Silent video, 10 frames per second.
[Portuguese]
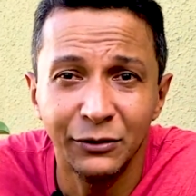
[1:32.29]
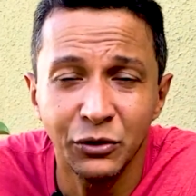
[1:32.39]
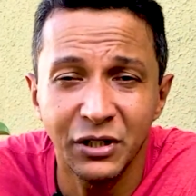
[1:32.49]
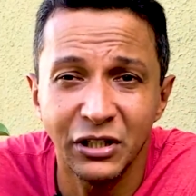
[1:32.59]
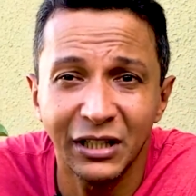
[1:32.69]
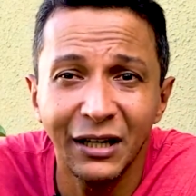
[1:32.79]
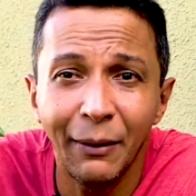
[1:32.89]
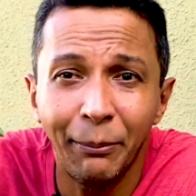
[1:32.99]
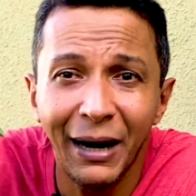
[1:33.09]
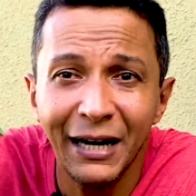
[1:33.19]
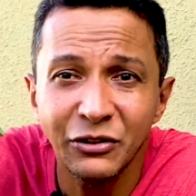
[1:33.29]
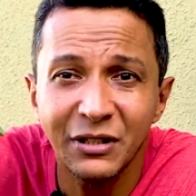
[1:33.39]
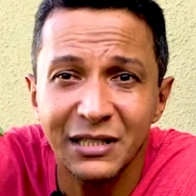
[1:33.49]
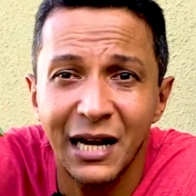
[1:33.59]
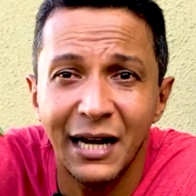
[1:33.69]
ou seja, aquela parte
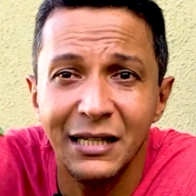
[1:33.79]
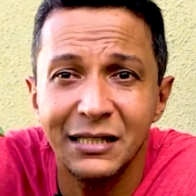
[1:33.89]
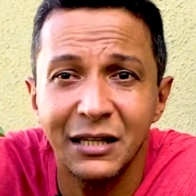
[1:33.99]
das raízes